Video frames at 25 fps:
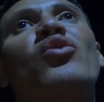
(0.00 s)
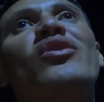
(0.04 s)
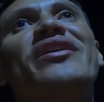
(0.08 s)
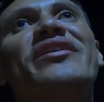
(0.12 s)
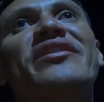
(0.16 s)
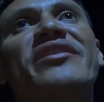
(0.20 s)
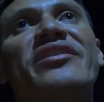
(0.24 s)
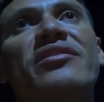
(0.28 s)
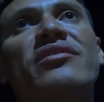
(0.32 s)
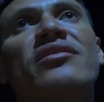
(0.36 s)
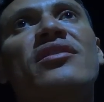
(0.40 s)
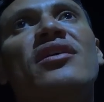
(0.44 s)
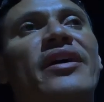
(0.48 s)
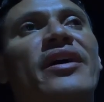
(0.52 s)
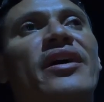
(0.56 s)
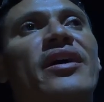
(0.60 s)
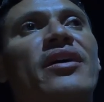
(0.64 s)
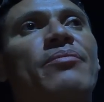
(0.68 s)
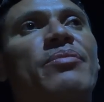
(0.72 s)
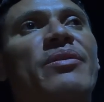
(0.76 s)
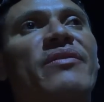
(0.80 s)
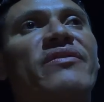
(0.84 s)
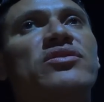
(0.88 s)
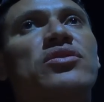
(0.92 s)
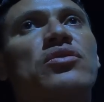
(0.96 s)
colher,
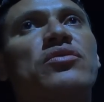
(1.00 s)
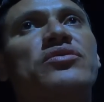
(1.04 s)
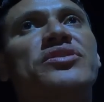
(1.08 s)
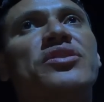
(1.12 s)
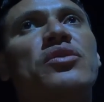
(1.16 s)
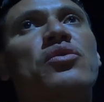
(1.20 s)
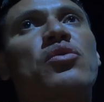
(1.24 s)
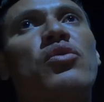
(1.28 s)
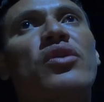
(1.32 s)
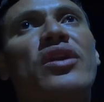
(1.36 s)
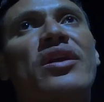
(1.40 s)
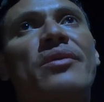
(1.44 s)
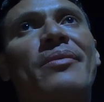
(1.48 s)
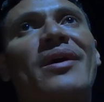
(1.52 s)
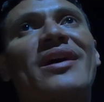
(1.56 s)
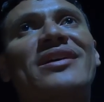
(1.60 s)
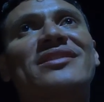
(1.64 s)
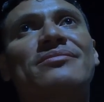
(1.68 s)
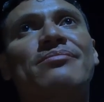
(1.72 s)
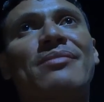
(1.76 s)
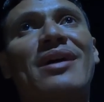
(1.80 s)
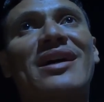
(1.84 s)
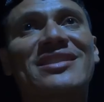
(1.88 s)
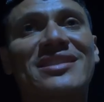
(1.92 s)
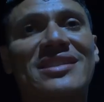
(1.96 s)
é, para ver se eu consigo colher
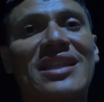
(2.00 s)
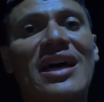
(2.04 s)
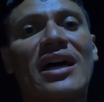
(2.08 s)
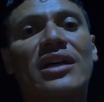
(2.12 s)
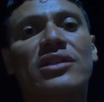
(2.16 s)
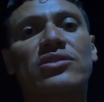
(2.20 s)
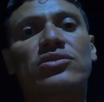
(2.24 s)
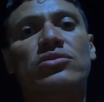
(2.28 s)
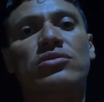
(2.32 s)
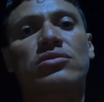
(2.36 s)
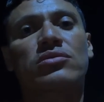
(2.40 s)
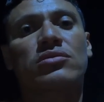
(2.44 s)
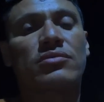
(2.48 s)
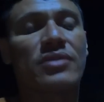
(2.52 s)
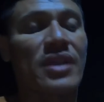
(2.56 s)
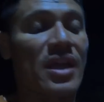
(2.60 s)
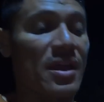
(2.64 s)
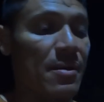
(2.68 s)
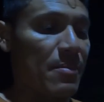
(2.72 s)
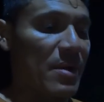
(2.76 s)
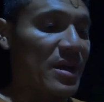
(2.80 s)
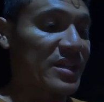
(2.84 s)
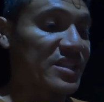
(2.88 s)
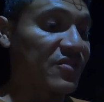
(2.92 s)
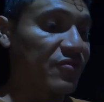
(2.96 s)
mais mais dados,
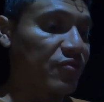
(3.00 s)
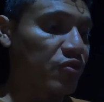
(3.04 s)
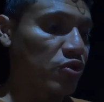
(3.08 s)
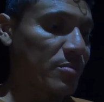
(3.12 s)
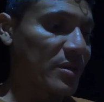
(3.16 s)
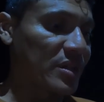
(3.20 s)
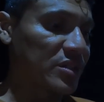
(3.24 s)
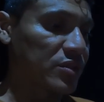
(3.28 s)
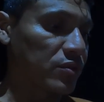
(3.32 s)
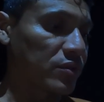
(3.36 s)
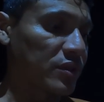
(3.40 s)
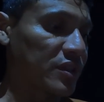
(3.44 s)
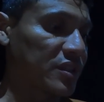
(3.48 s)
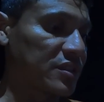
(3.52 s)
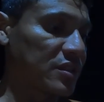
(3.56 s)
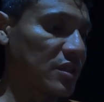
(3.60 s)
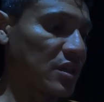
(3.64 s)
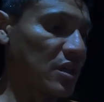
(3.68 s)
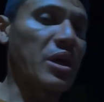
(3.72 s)
né, mais informações.